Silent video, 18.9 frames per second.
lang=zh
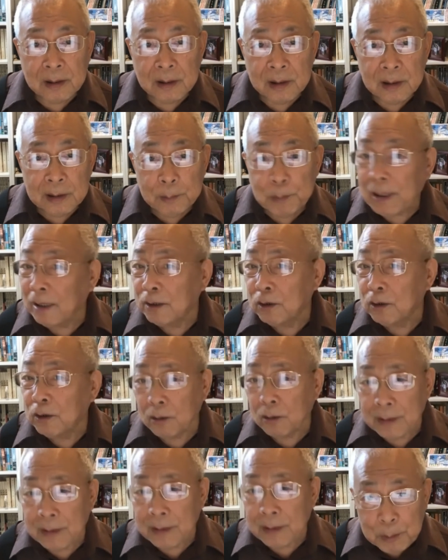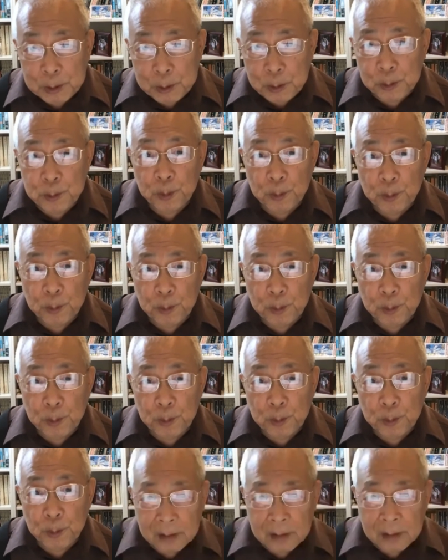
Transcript: 你们敢到南美去旅游吗？